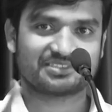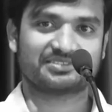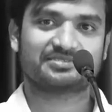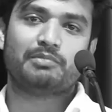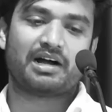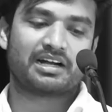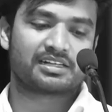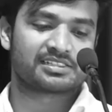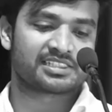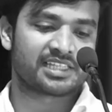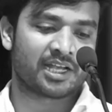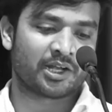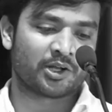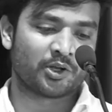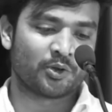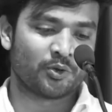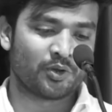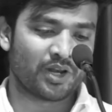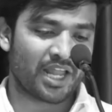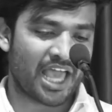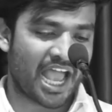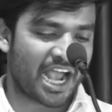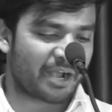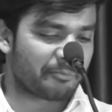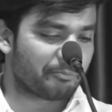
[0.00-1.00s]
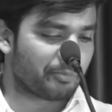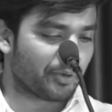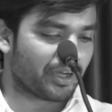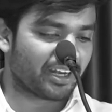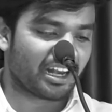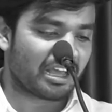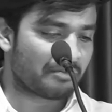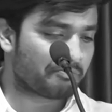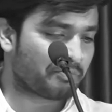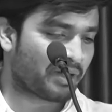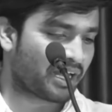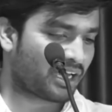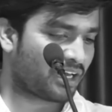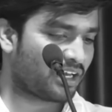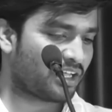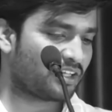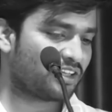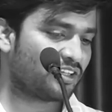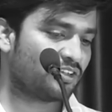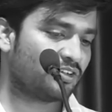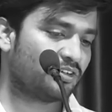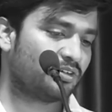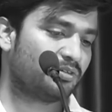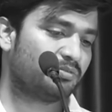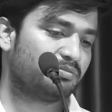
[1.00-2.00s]
మాకు సంఘం లేకపోయినా
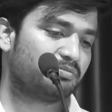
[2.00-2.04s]
పర్లేదు